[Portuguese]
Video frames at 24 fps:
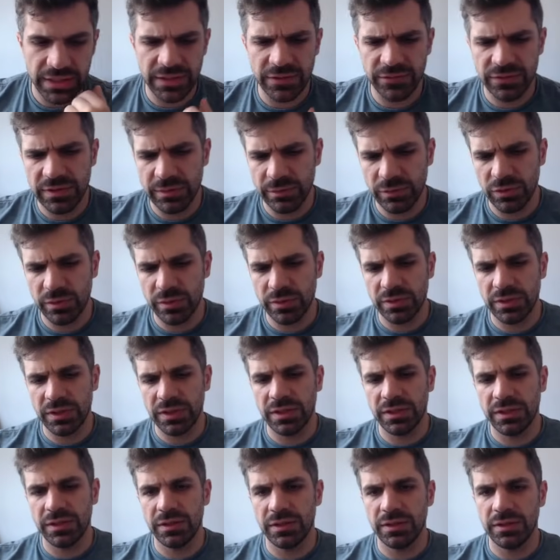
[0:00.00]
Deve ser muito bom
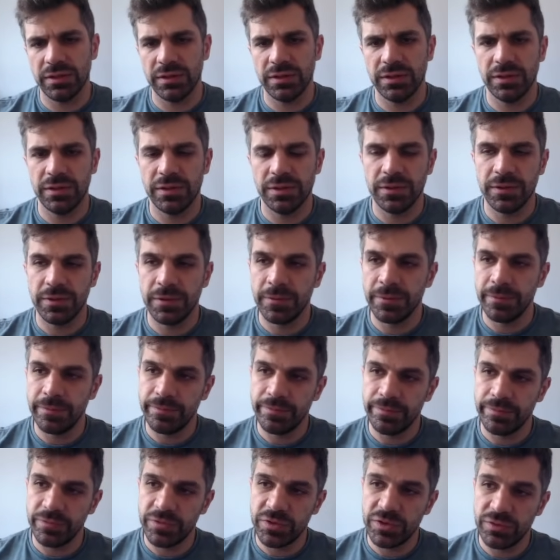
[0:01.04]
aqui.
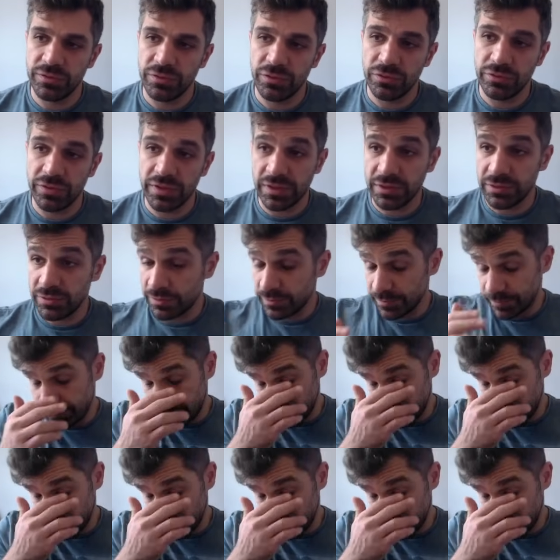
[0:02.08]
Desenvolvendo.